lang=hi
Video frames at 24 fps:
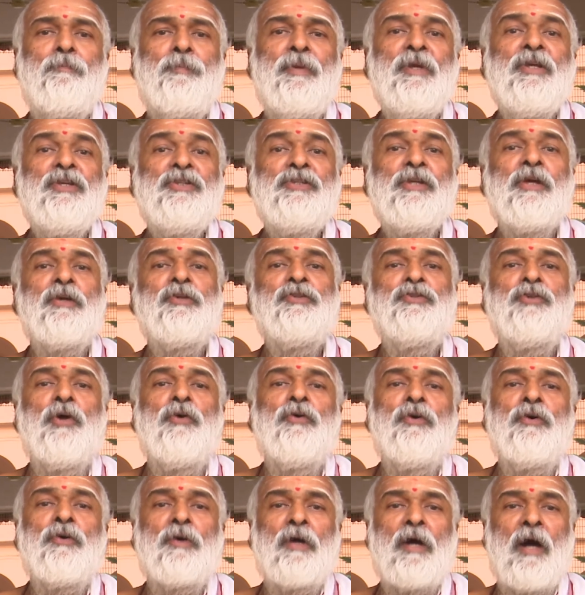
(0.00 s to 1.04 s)
पीछे
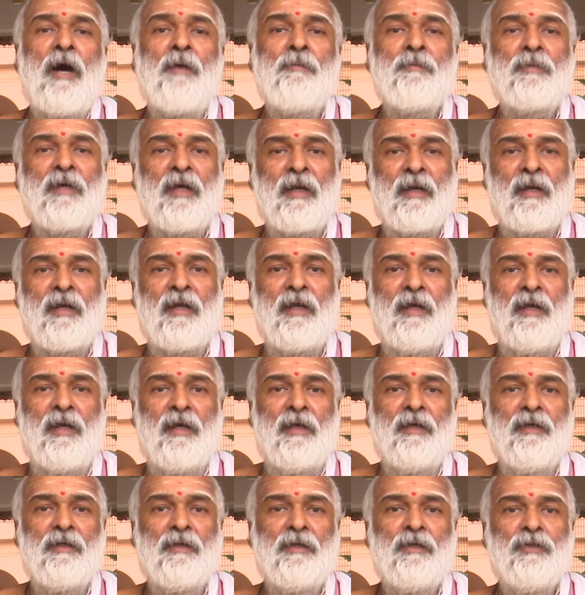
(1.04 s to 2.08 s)
जो काम कर रहा
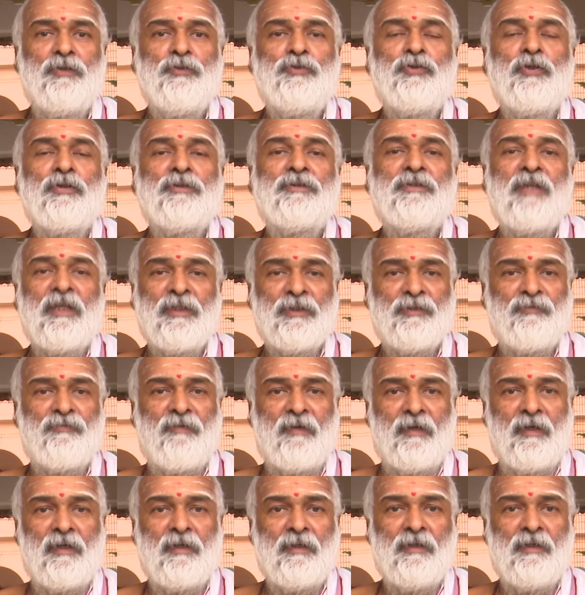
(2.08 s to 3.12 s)
है जो तत्व